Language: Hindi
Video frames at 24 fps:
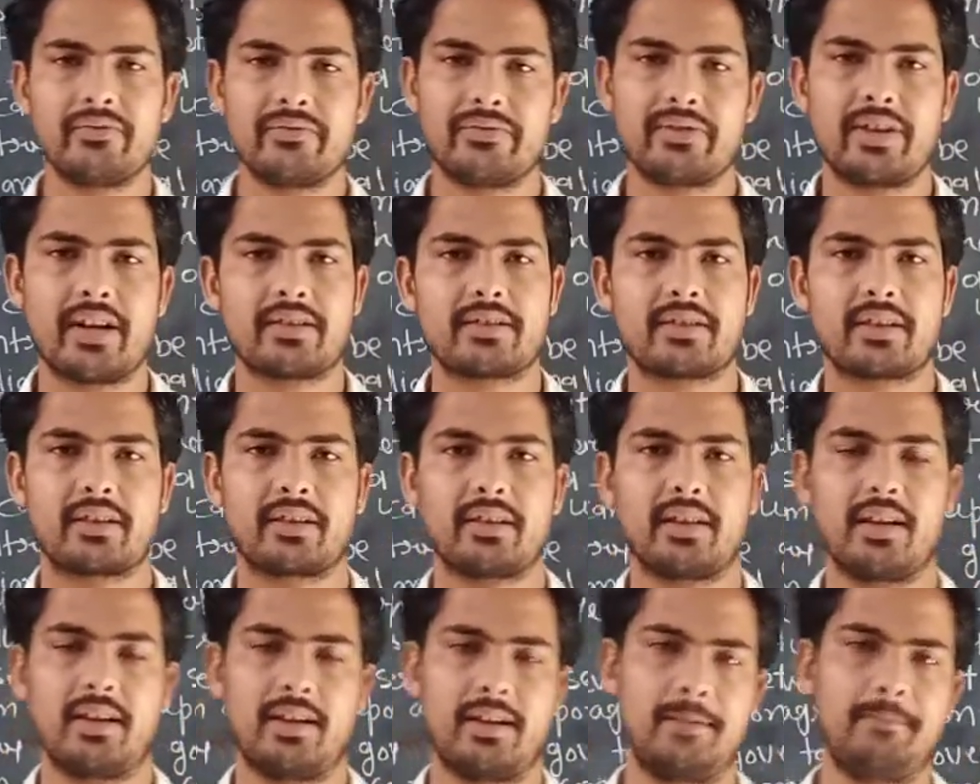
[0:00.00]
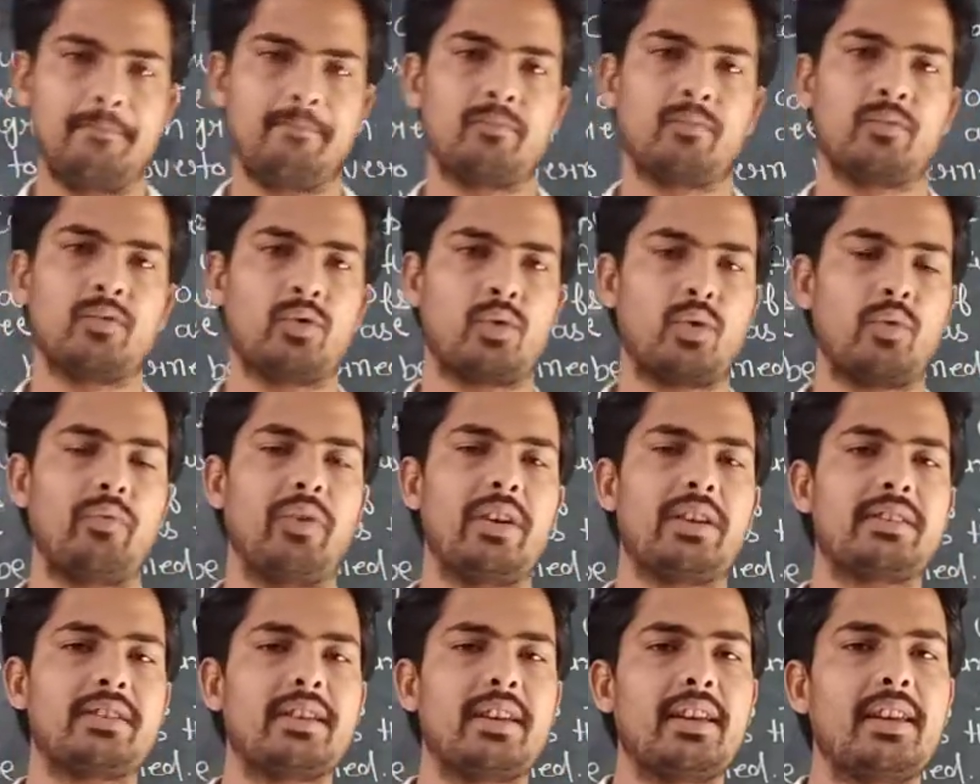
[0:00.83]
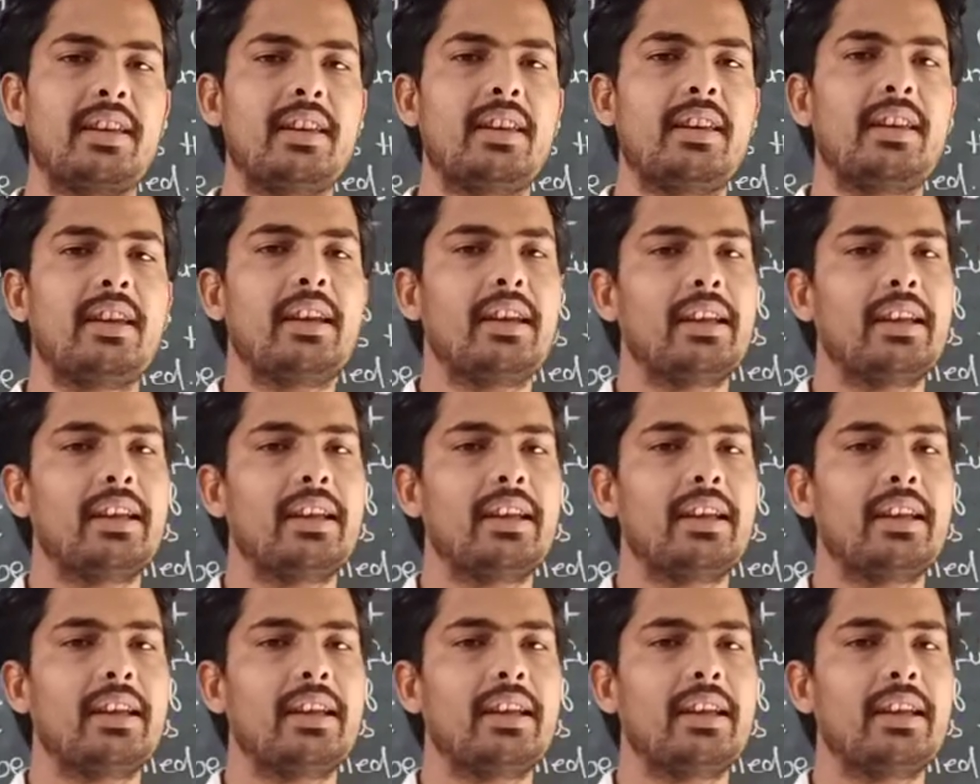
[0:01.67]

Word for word: जा सकता है तो वैसे ही